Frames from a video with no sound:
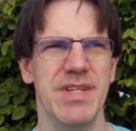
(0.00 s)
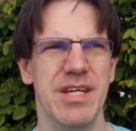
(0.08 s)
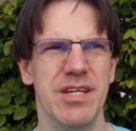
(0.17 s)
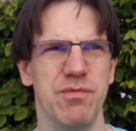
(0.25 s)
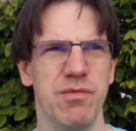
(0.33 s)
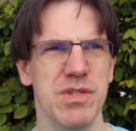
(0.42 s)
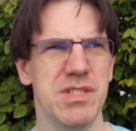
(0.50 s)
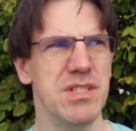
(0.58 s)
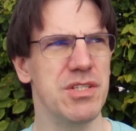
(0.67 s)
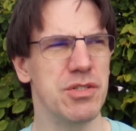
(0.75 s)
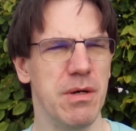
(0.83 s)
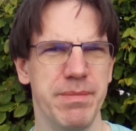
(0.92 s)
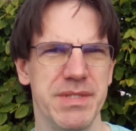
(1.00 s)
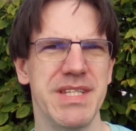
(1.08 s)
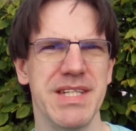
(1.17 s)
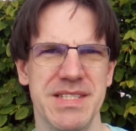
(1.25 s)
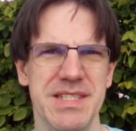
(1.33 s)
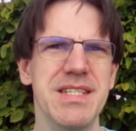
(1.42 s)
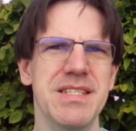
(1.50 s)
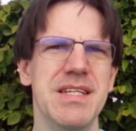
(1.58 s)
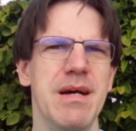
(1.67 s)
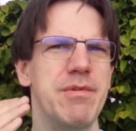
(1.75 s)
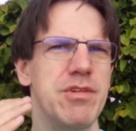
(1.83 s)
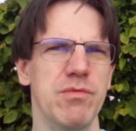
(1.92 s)
ich wusste nicht, ob es das ist,
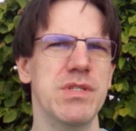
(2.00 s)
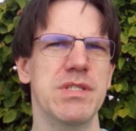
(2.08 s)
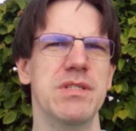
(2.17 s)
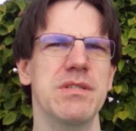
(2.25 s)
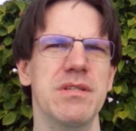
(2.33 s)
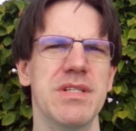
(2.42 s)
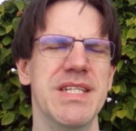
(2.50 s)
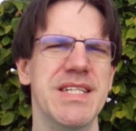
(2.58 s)
aber ich wusste,